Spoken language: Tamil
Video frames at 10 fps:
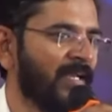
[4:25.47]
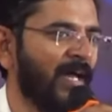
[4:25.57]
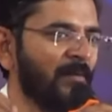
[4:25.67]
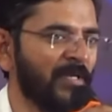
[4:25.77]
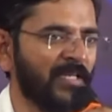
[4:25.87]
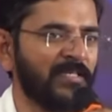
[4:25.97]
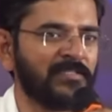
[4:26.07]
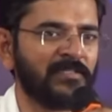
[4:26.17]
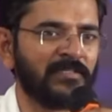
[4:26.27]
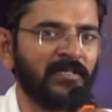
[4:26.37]
ஆனால் நாம் என்ன
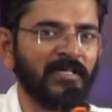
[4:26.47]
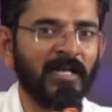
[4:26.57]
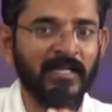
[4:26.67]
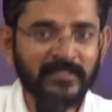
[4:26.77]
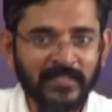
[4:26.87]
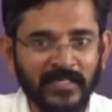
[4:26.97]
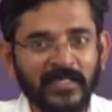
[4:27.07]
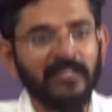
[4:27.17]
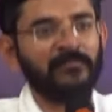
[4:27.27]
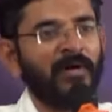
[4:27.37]
நினச்சிக்கிட்டு இருக்கோம்
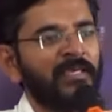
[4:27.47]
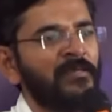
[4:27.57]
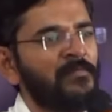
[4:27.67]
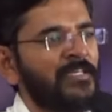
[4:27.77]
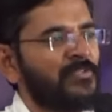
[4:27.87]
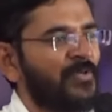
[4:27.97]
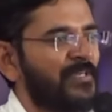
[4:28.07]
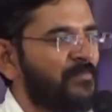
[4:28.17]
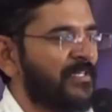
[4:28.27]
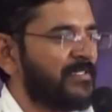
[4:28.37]
கர்த்தருக்கு அது மகிமைன்னு
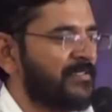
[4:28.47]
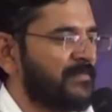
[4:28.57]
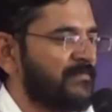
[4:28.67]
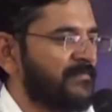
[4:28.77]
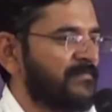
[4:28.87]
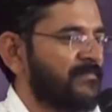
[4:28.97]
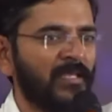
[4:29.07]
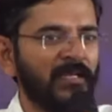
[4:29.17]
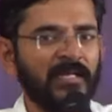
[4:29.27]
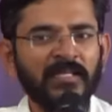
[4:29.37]
தூக்கிட்டு போயிட்டு இருக்கிறோம்
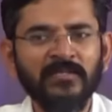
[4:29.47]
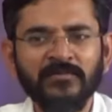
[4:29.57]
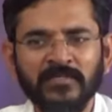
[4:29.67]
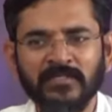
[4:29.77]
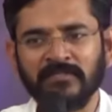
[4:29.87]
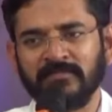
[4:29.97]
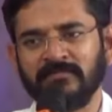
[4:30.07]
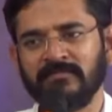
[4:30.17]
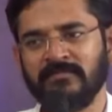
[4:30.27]
இடையூறு அது